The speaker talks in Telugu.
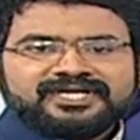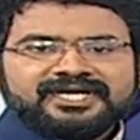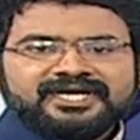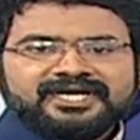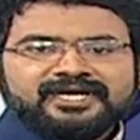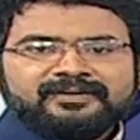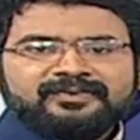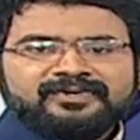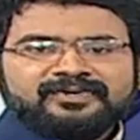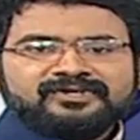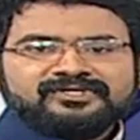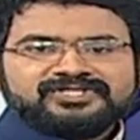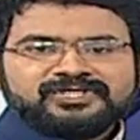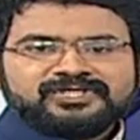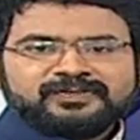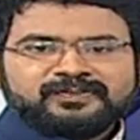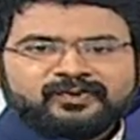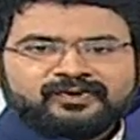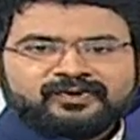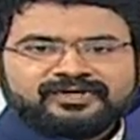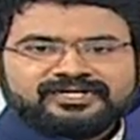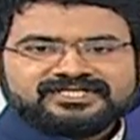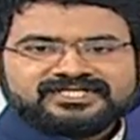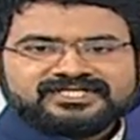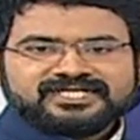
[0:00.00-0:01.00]
టీడీపీ నుంచి
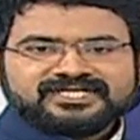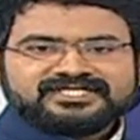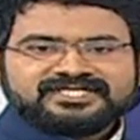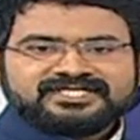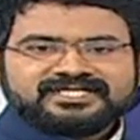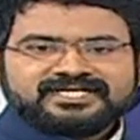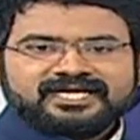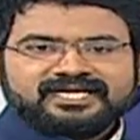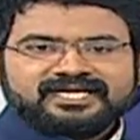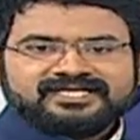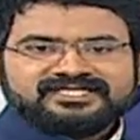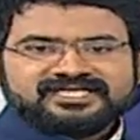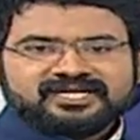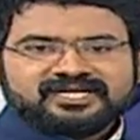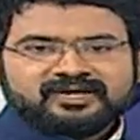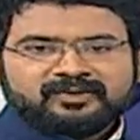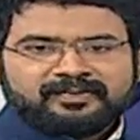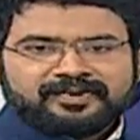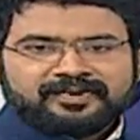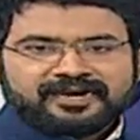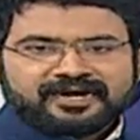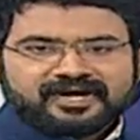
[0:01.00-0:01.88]
పోటీ చేసి గెలిచిన